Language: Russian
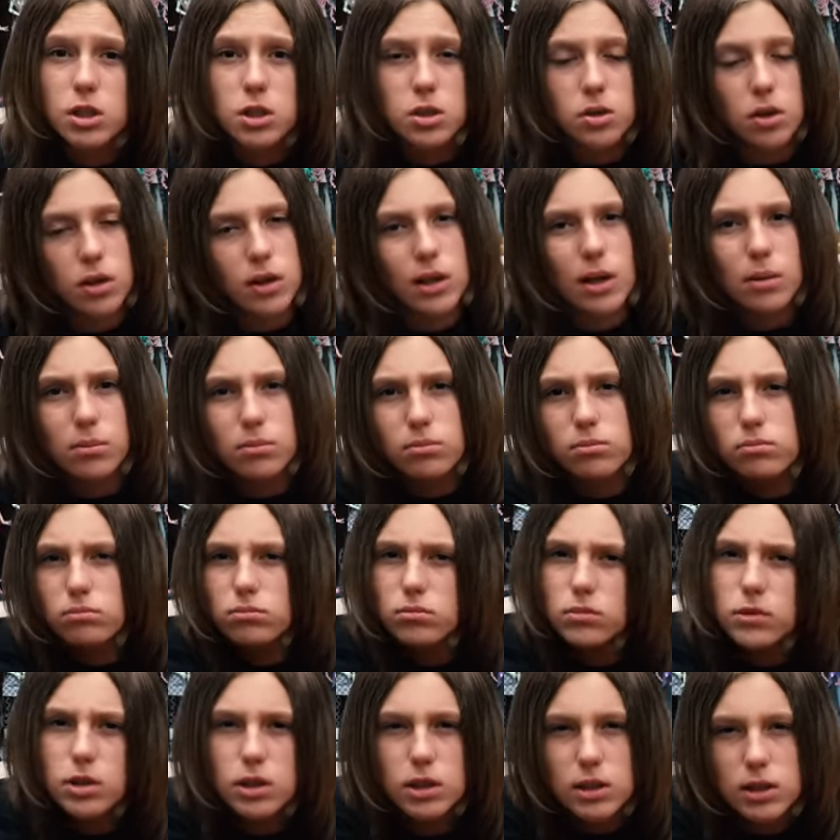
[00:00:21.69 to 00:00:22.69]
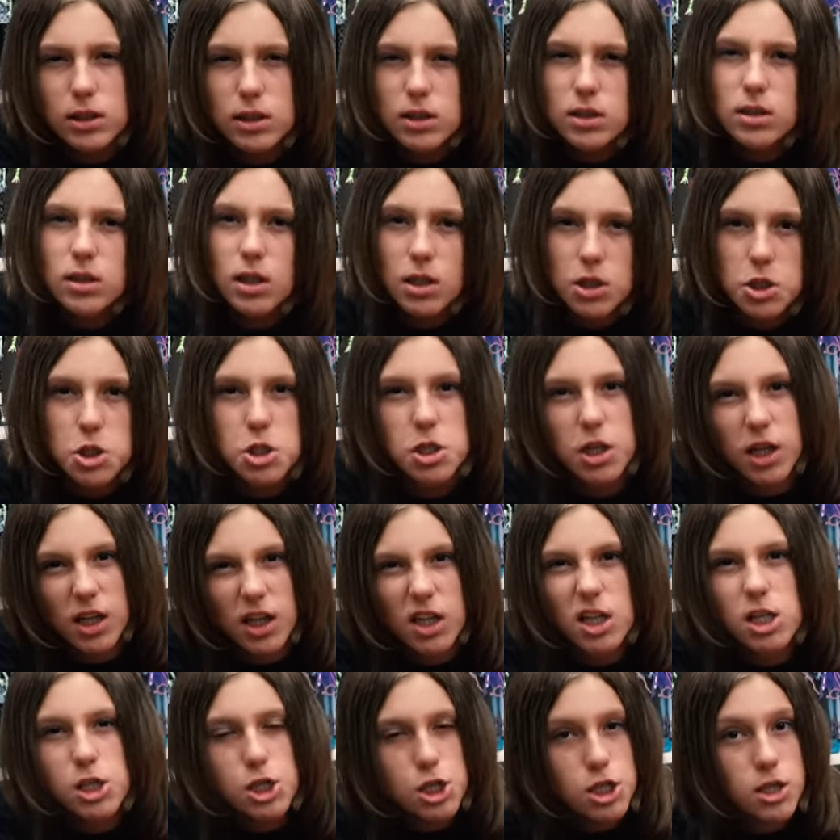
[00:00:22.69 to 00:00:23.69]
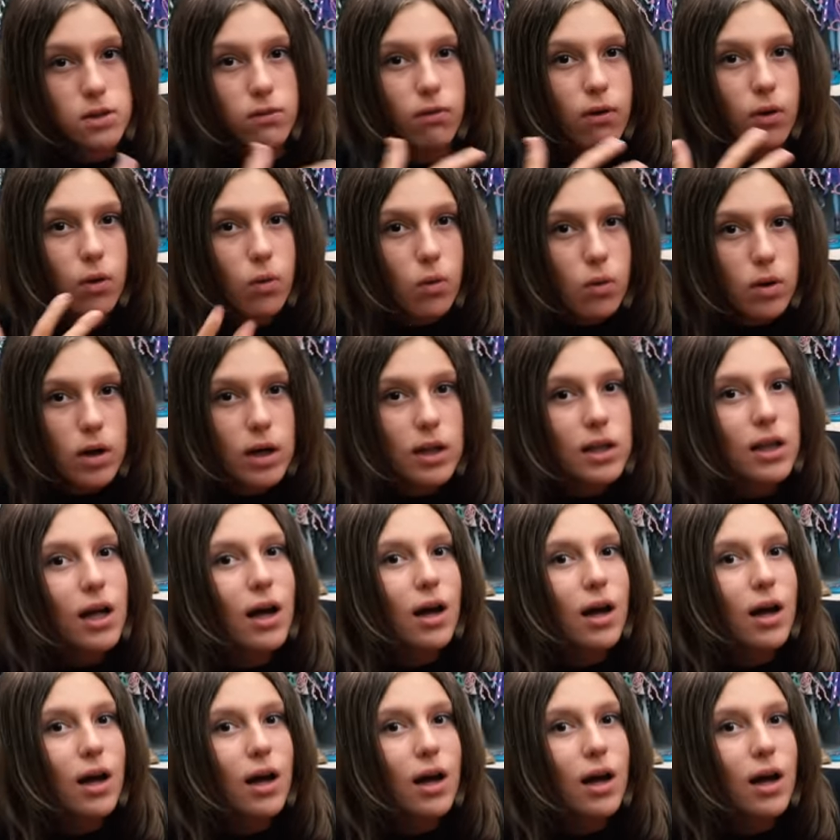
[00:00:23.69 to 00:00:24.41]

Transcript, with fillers: что там недостаточное количество кукол,